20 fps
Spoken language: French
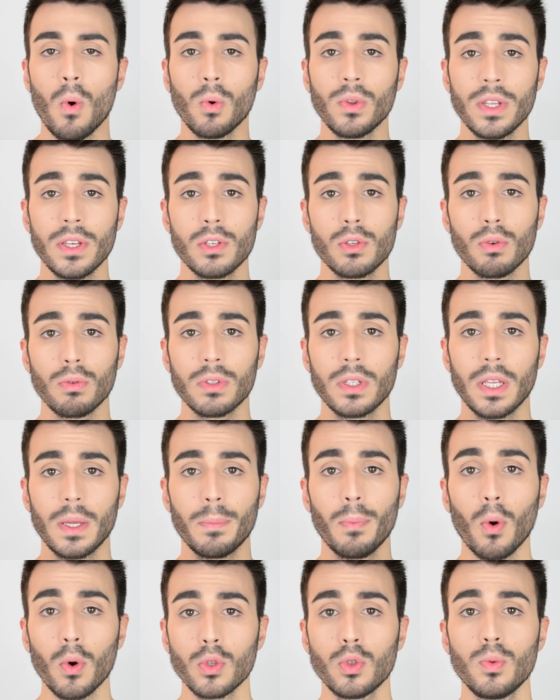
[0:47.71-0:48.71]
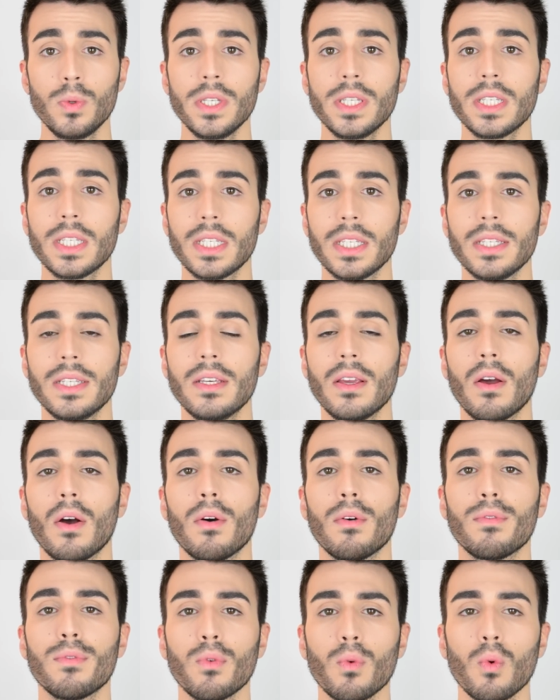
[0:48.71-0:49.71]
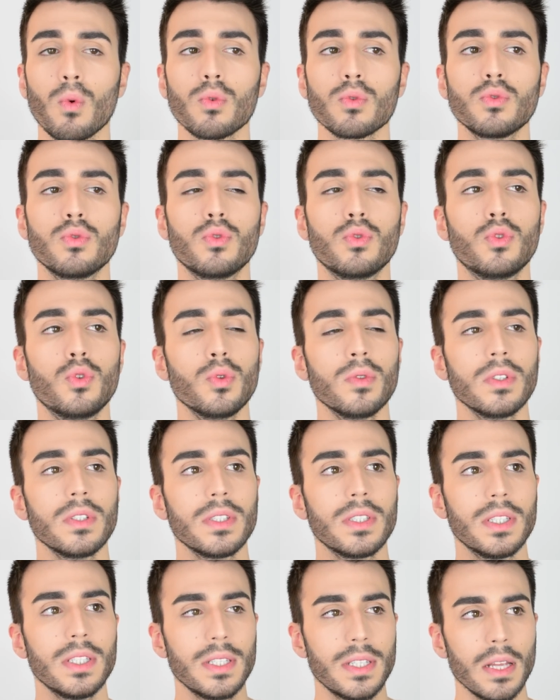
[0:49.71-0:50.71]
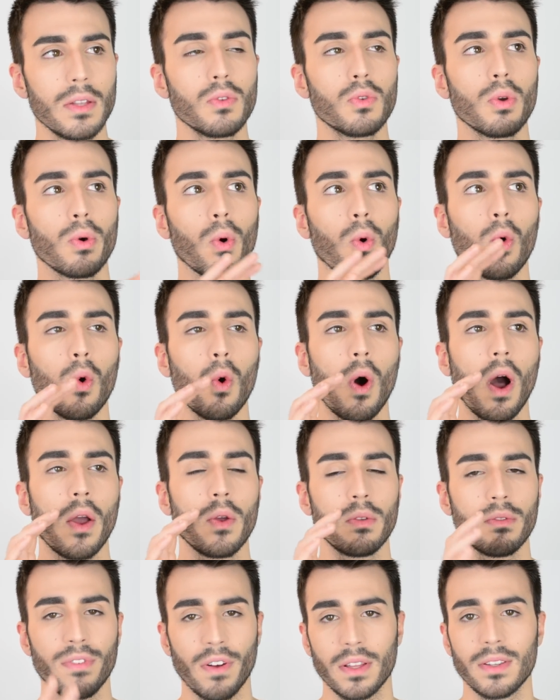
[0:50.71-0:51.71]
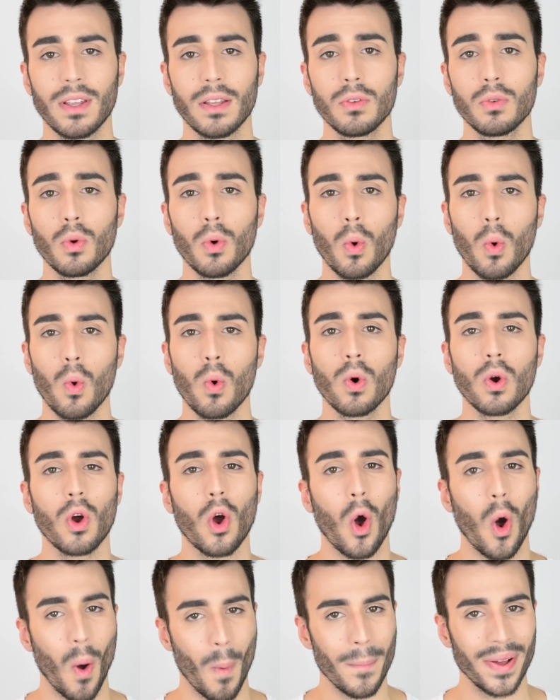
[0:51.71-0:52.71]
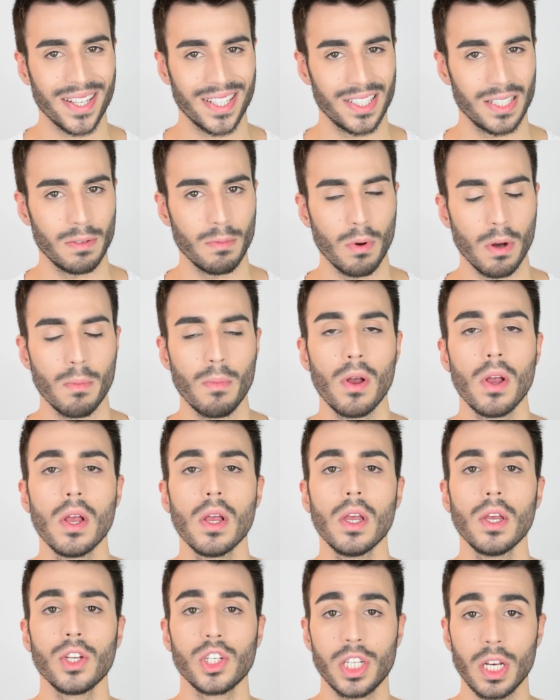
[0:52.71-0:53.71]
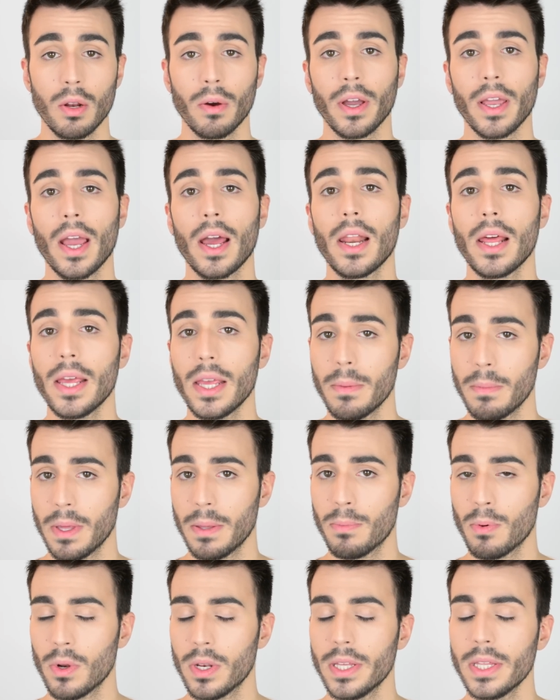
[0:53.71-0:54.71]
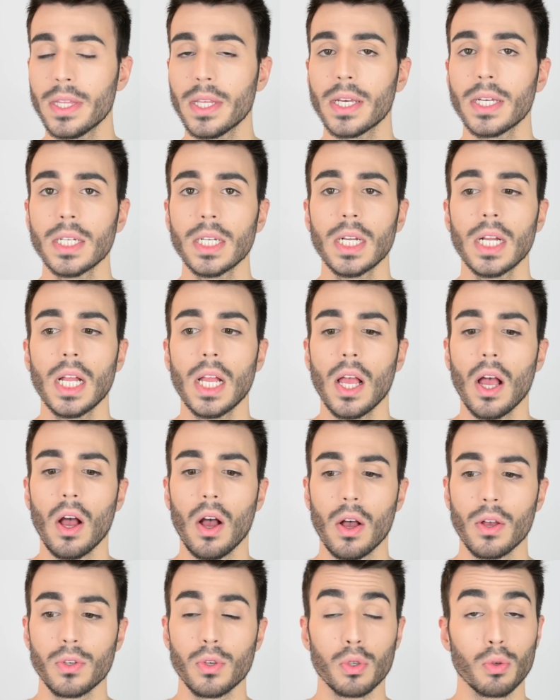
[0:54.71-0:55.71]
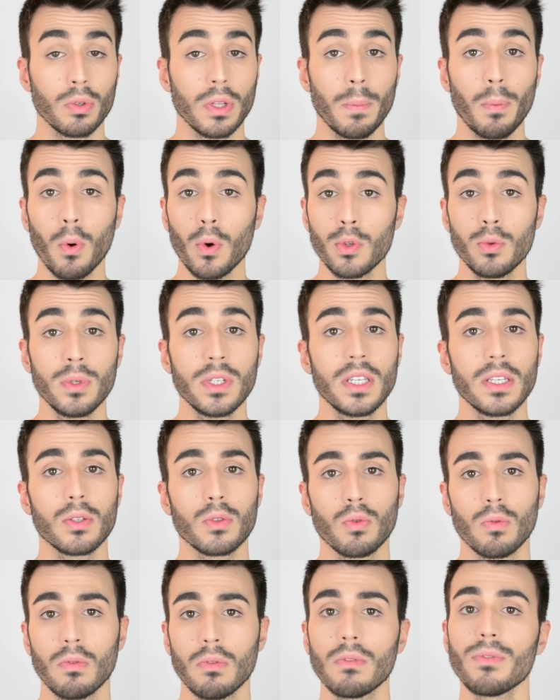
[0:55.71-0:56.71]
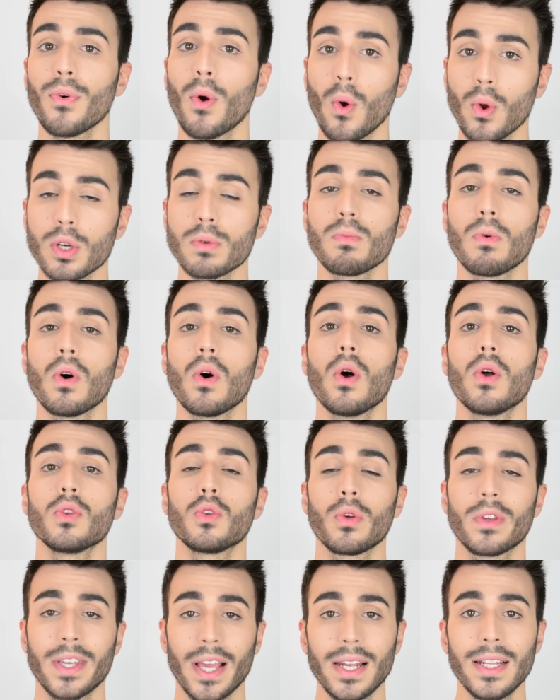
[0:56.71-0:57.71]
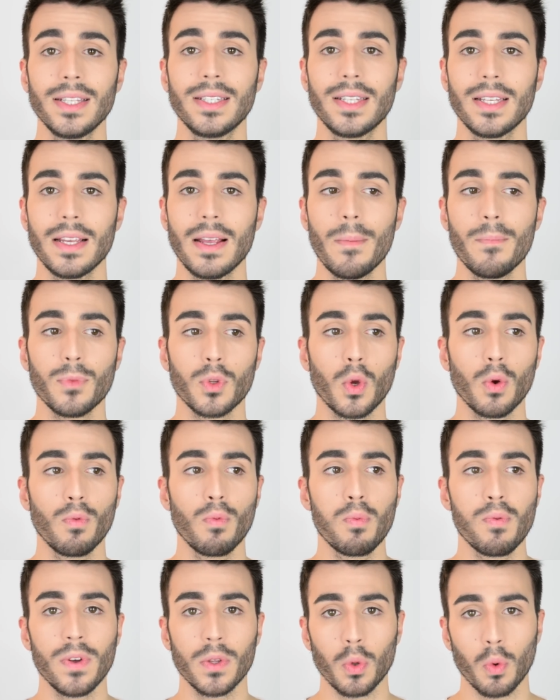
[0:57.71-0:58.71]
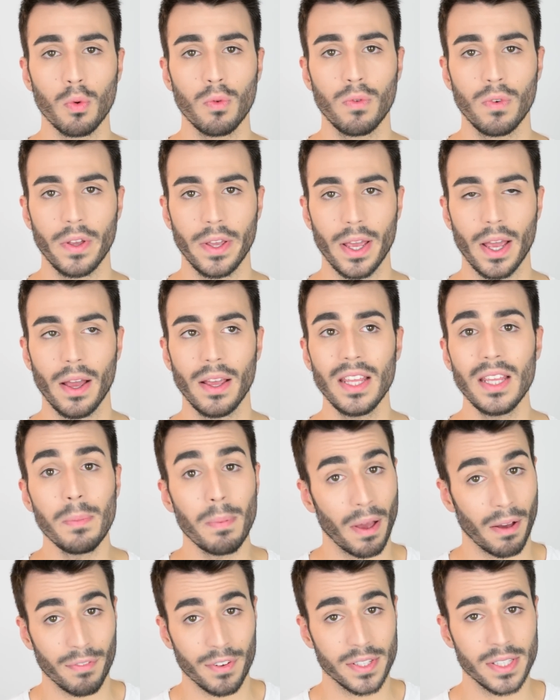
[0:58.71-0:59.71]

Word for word: On est sur des produits qui euh, vont d'une dizaine d'euros à une vingtaine d'euros grand maximum chez L'Oréal et Maybelline. Euh, ce sont des produits qui sont franchement de qualité, que vous pouvez trouver hyper